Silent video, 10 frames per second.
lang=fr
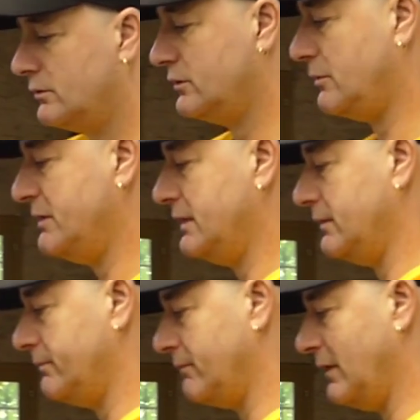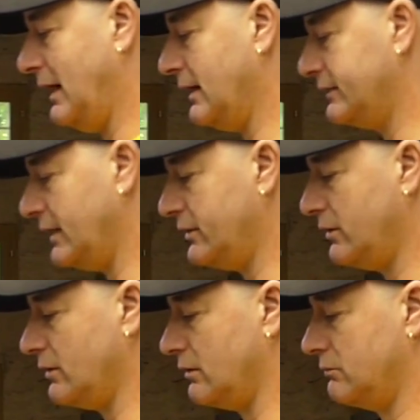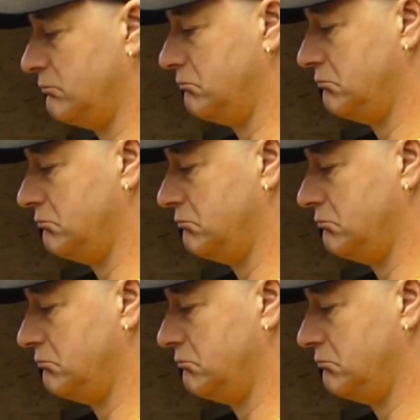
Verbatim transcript: t'en mets à l'intérieur